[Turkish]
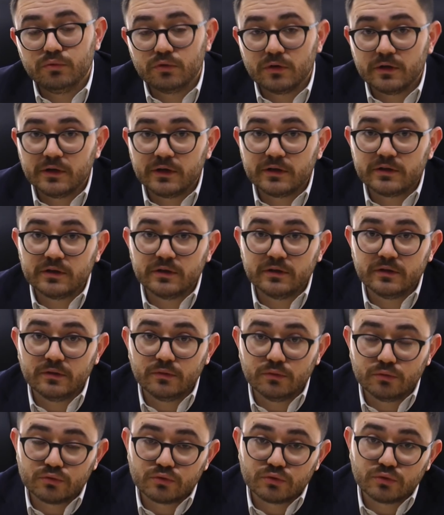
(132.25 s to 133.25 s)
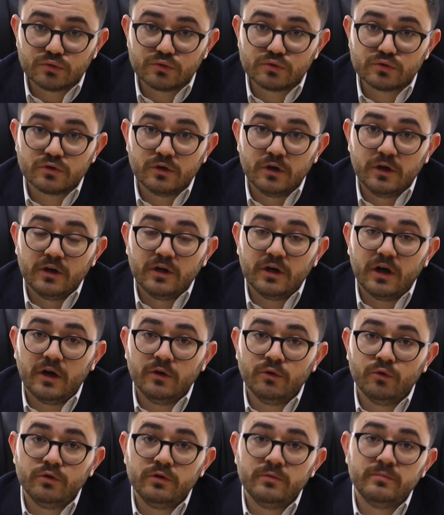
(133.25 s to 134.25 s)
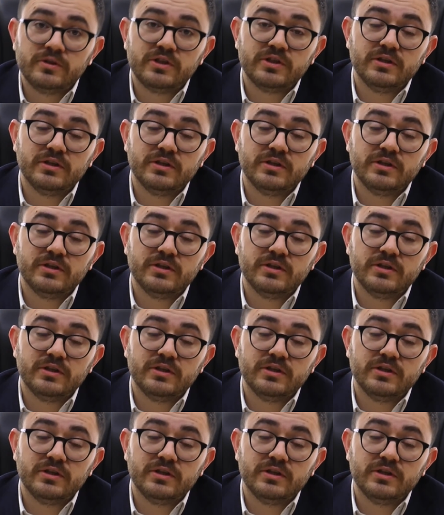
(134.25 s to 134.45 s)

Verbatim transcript: buradaki husus anonim